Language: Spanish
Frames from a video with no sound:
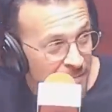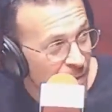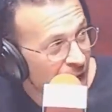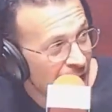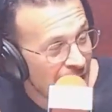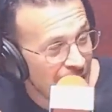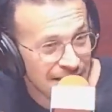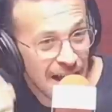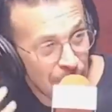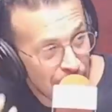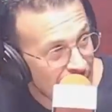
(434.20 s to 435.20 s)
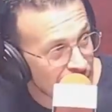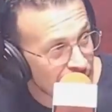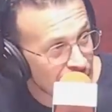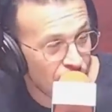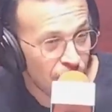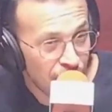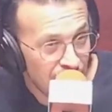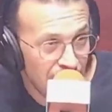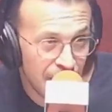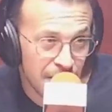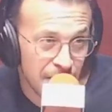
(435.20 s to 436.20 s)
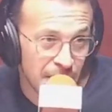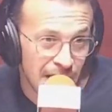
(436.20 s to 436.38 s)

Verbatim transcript: va a salvarnos de eh,